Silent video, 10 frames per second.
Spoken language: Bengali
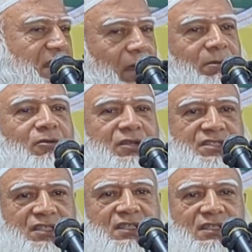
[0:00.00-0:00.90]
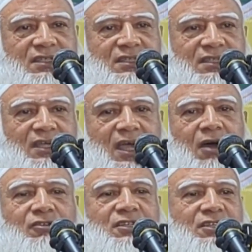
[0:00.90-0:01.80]
দাবি করেছেন
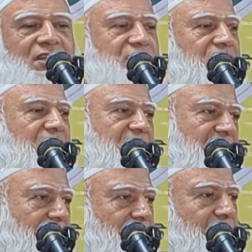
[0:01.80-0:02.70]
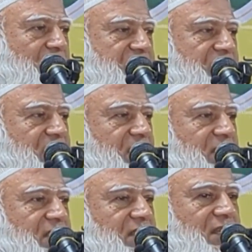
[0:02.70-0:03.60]
আহতদের জন্য একটা দাবি করেছেন
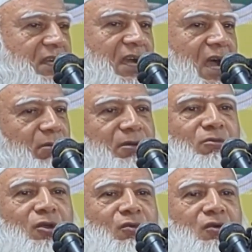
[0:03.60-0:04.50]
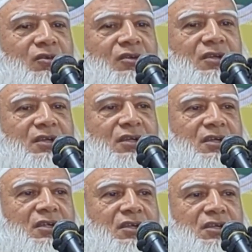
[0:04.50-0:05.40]
আমি বলবো
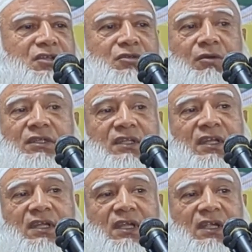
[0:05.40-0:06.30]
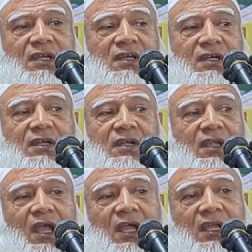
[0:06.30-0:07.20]
শহীদদেরকে
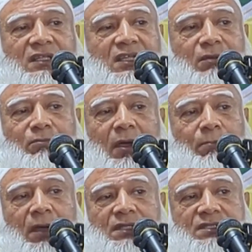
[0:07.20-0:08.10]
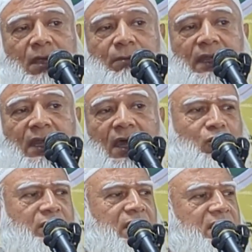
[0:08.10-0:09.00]
টাকা দিয়ে মাপা যাবে না
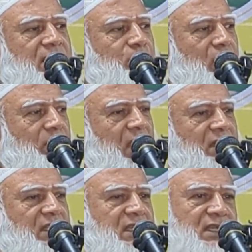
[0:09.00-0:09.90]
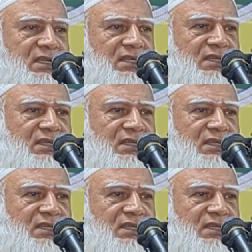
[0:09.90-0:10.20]
প্রত্যেকটি পরিবার থেকে